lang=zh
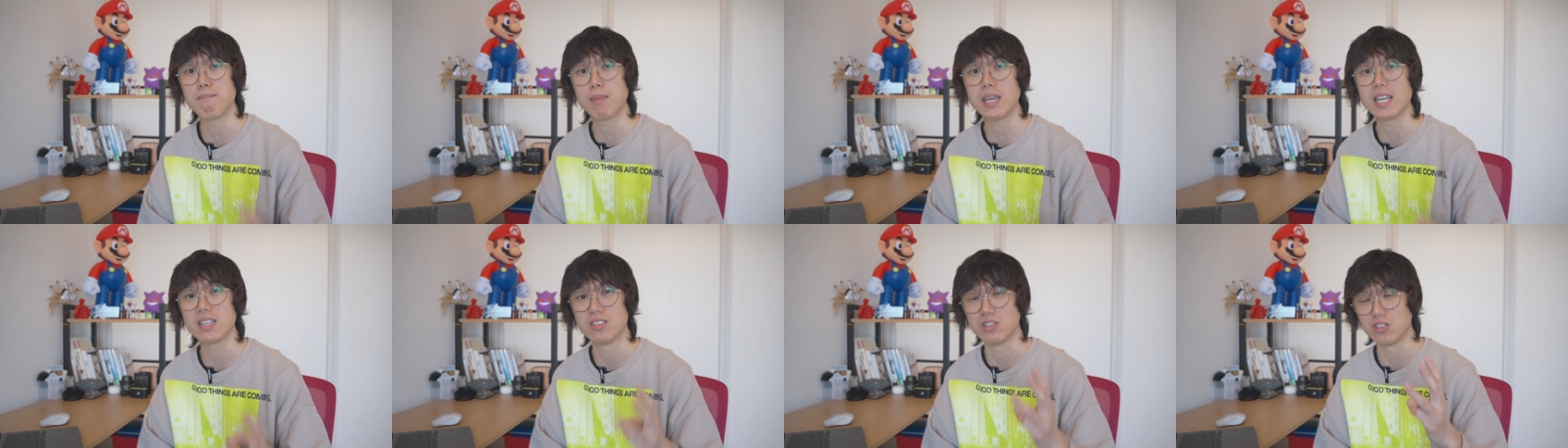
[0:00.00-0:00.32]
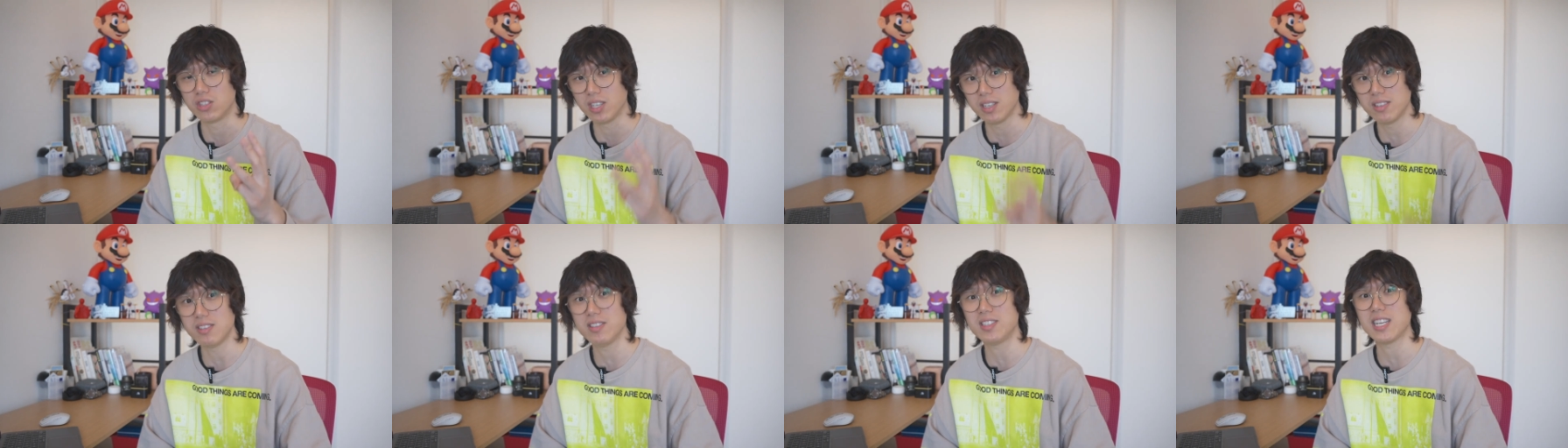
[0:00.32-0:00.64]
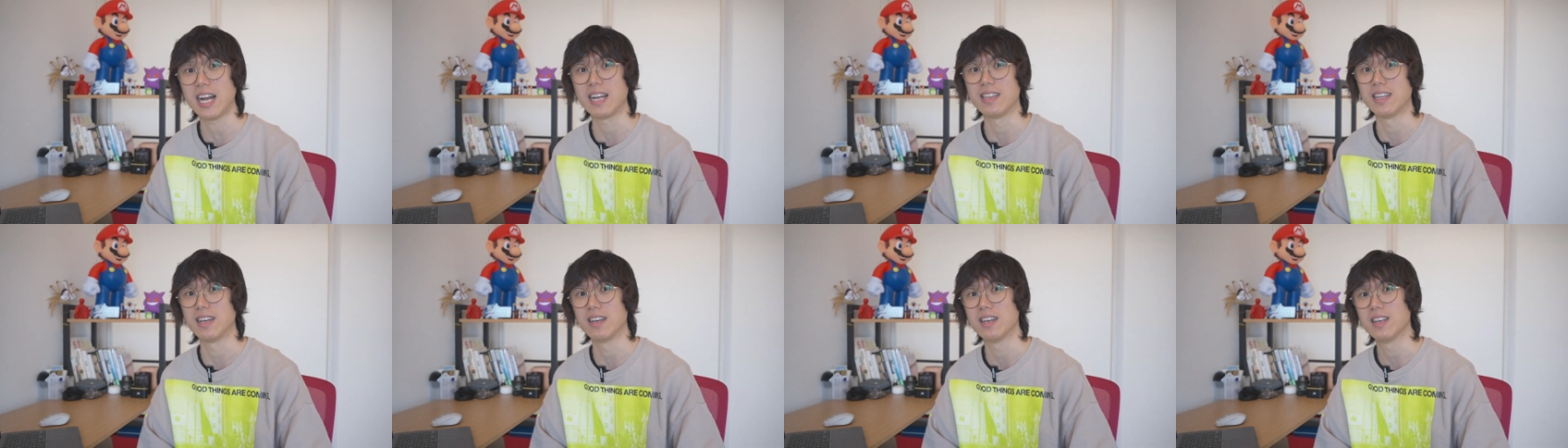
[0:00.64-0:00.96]
辨真
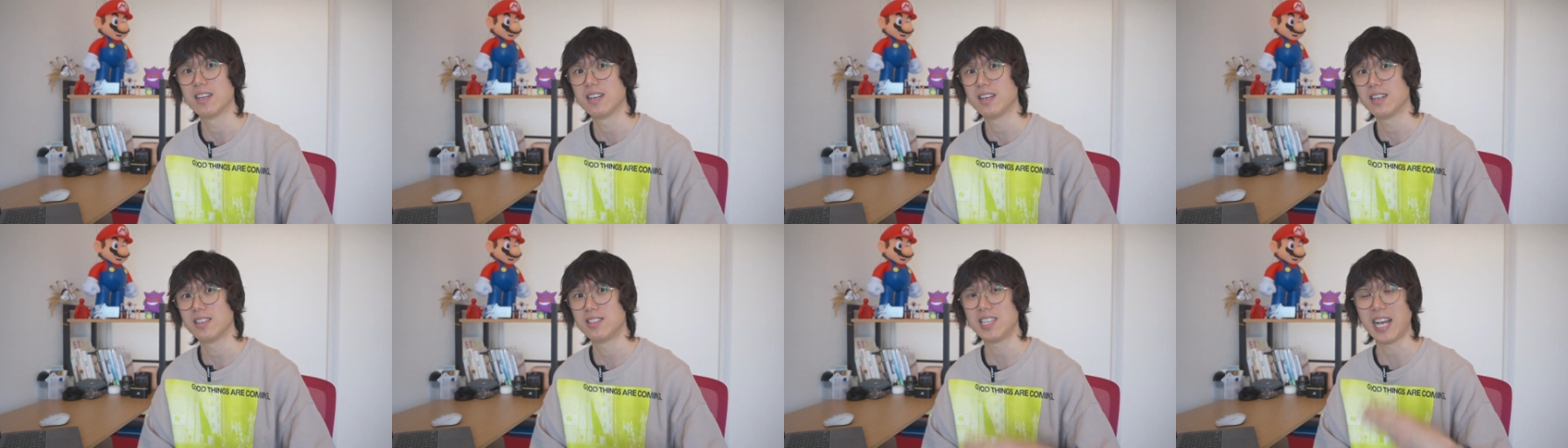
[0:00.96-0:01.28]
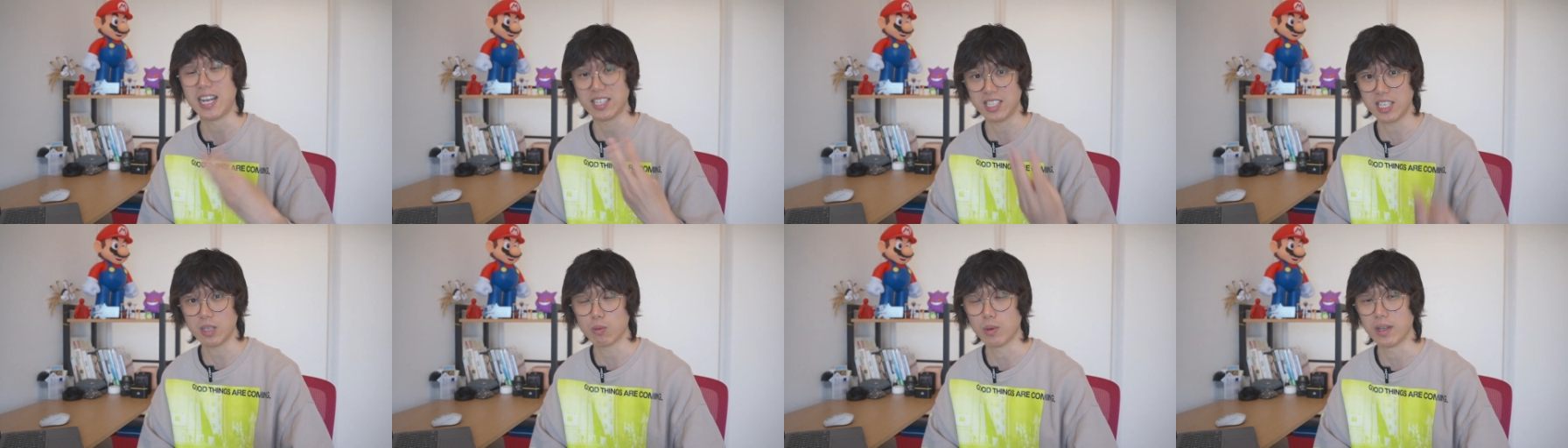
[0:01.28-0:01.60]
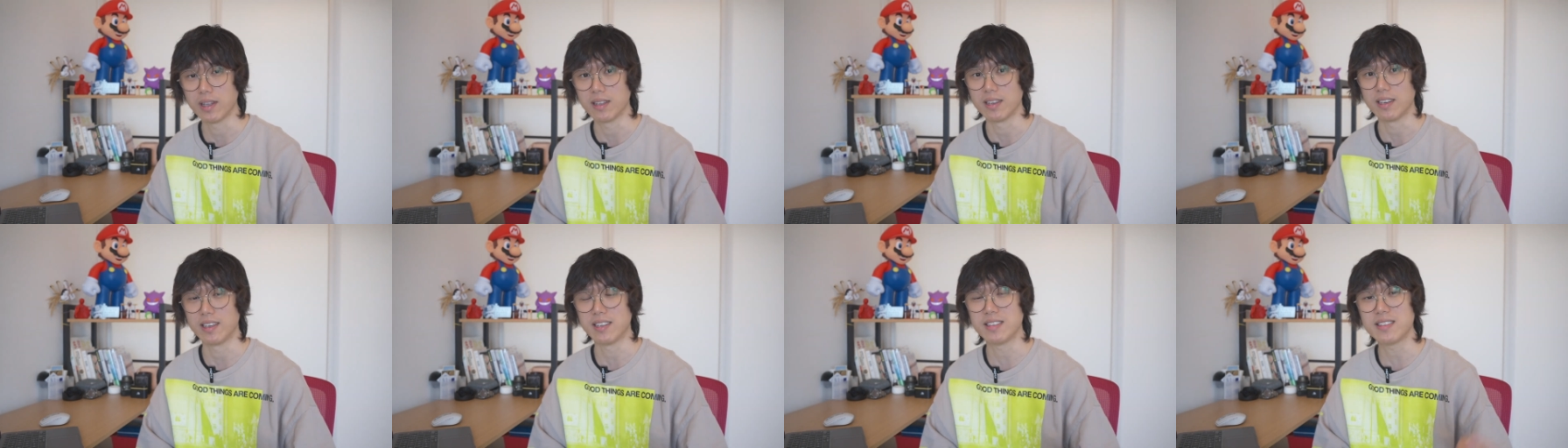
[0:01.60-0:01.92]
假的假新
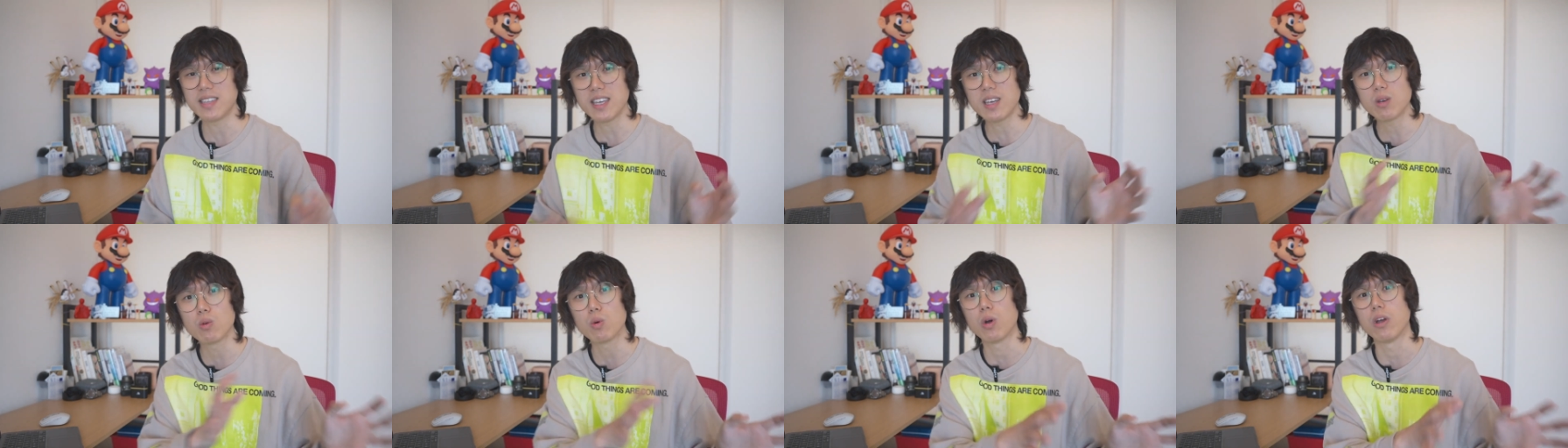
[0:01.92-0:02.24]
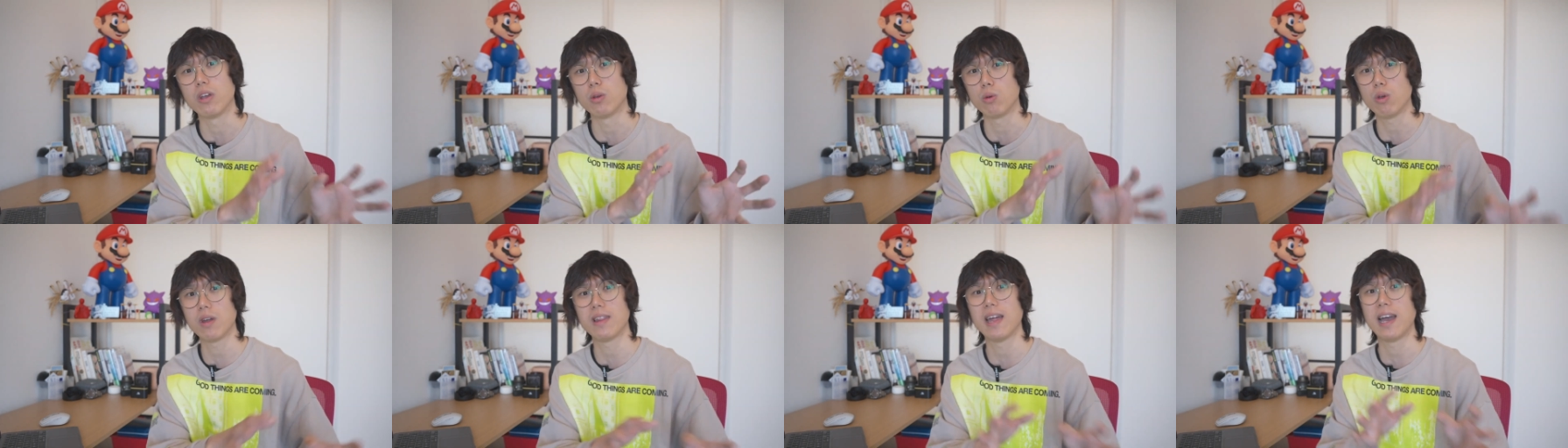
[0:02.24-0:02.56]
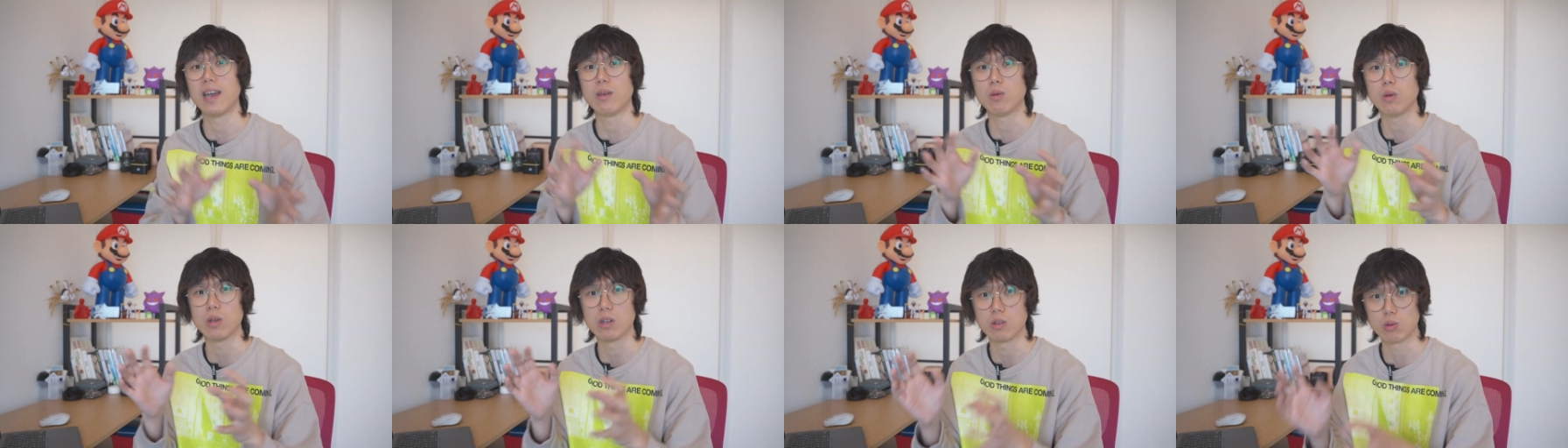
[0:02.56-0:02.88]
闻，一定会越
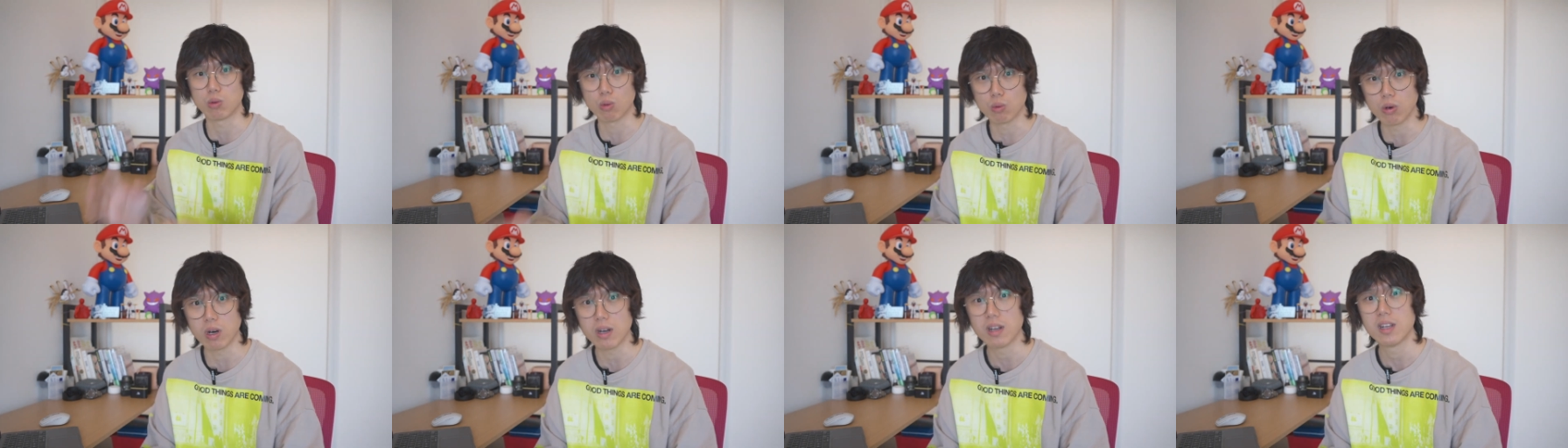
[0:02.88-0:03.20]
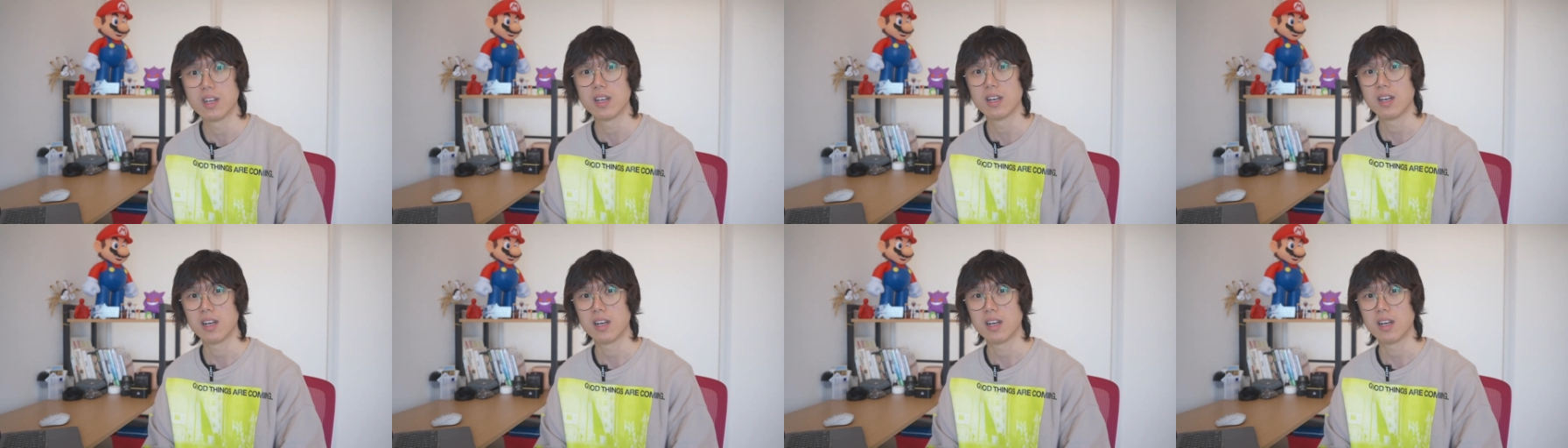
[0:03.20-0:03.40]
来越多。